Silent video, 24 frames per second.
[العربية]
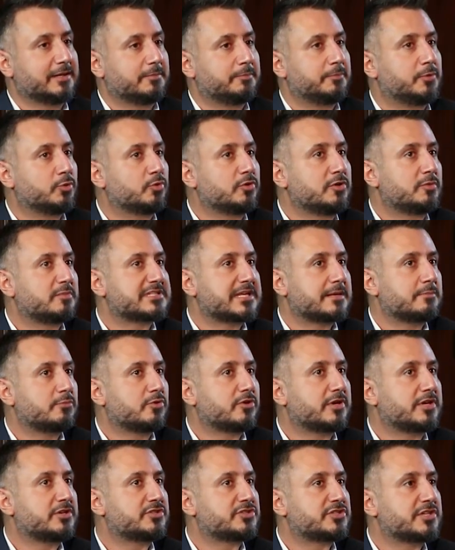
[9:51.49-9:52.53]
بيقولوا مثلا
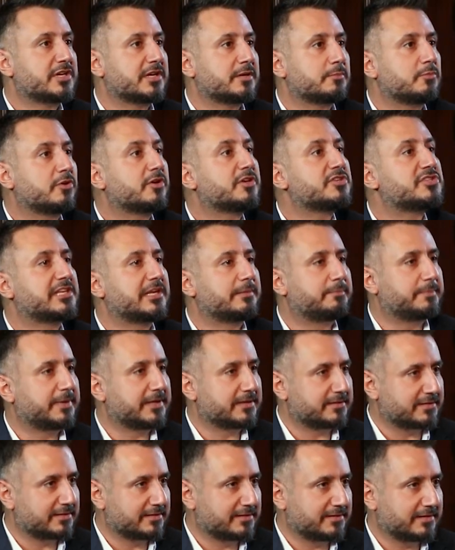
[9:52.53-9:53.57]
مخرج آه، مخرج
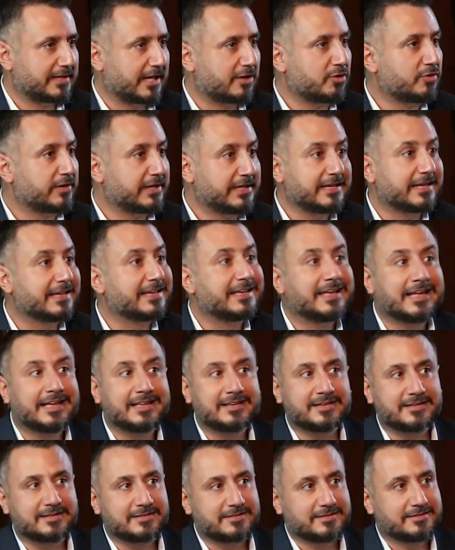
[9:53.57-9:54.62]
كليبات كانه هي
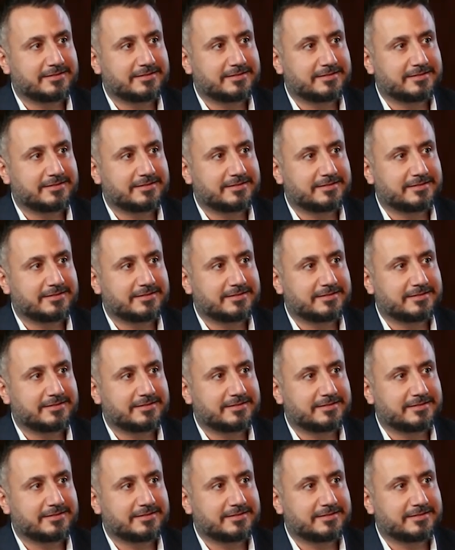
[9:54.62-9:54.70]
اهانه